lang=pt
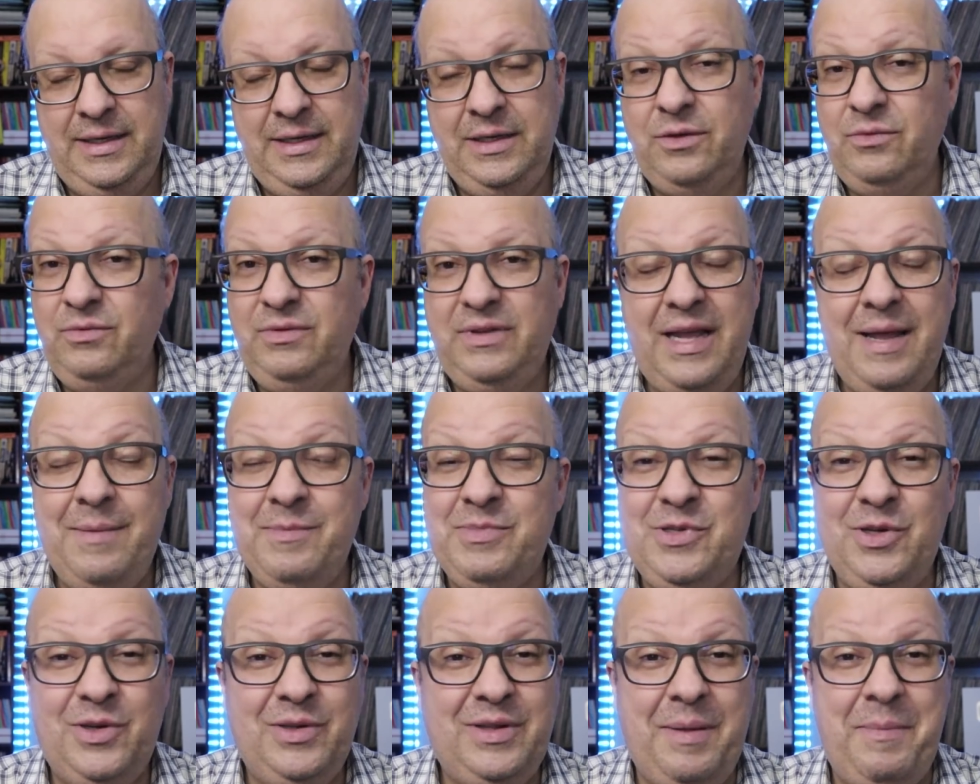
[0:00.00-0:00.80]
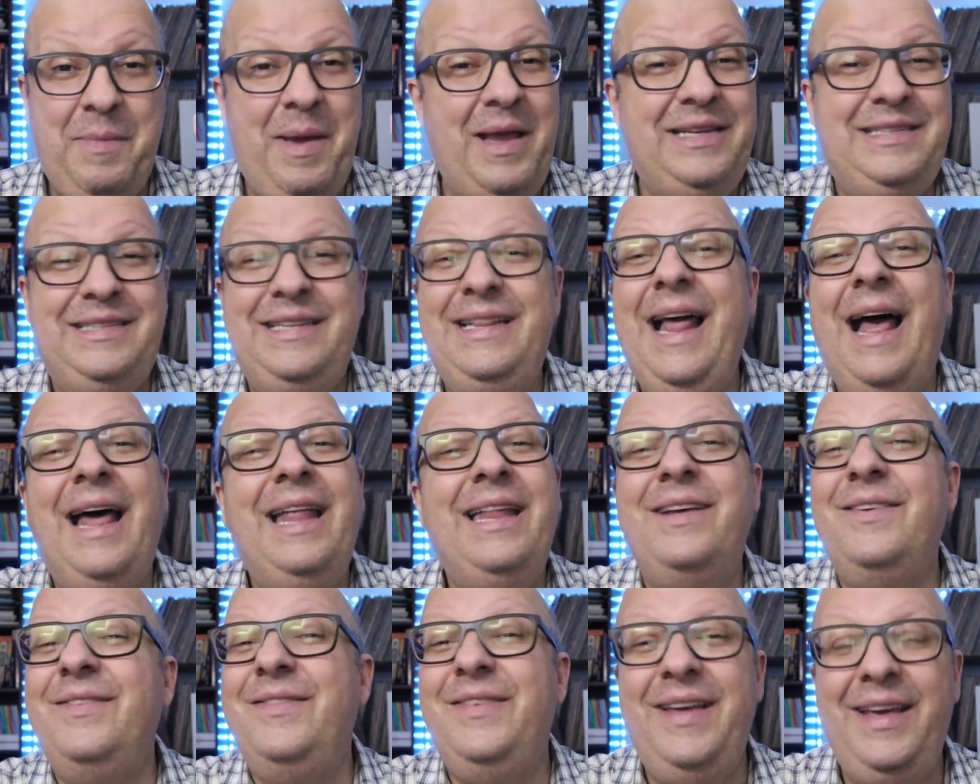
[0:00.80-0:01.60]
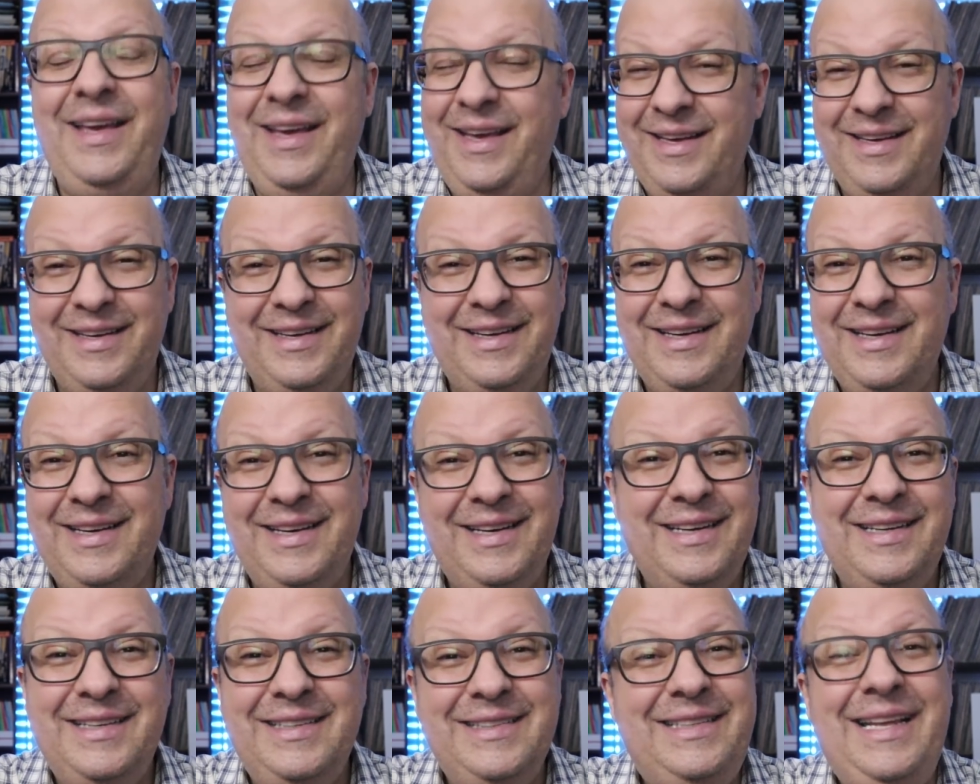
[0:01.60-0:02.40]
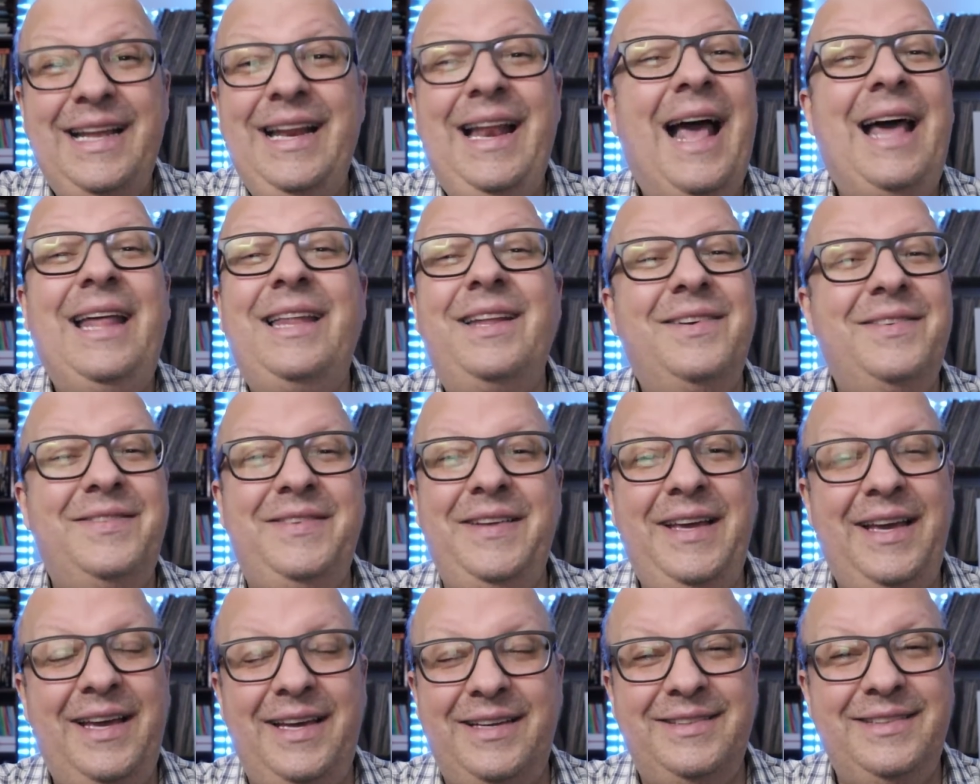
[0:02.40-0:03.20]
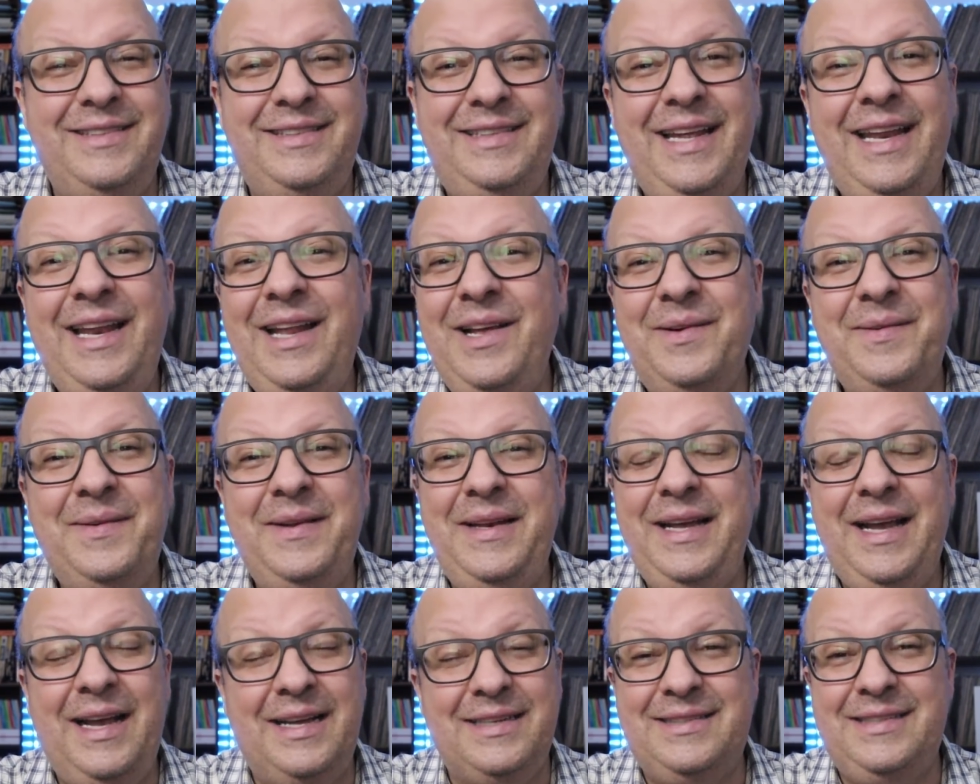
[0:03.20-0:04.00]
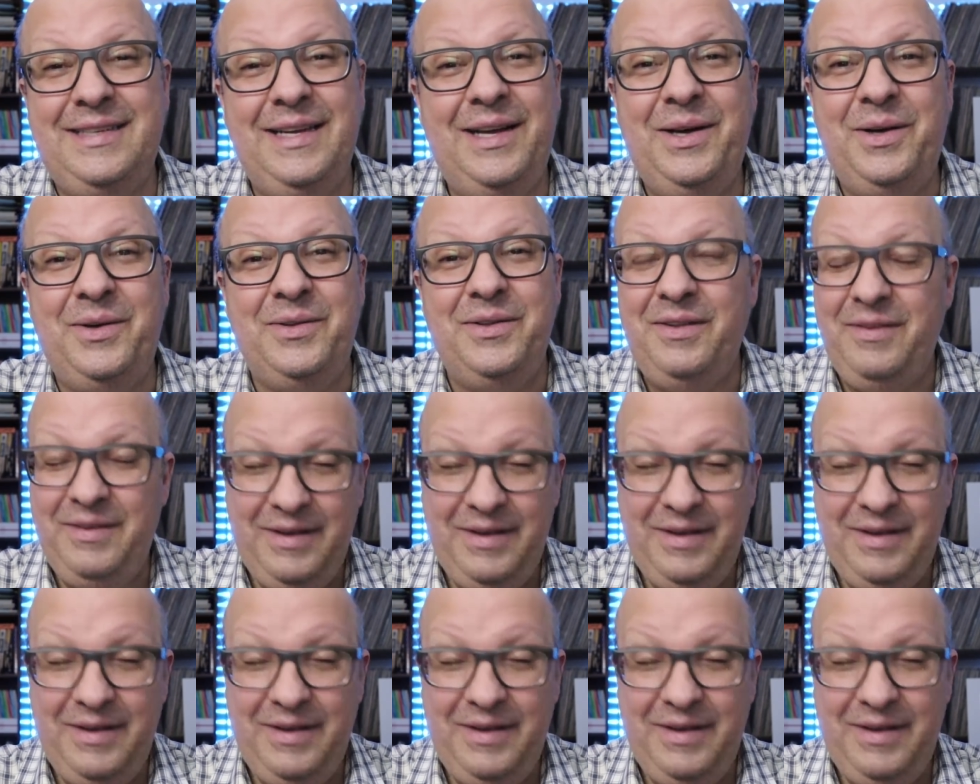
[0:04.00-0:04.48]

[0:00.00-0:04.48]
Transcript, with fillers: E não tem absolutamente nada a ver. Tem nada a ver, não tem nenhuma ligação.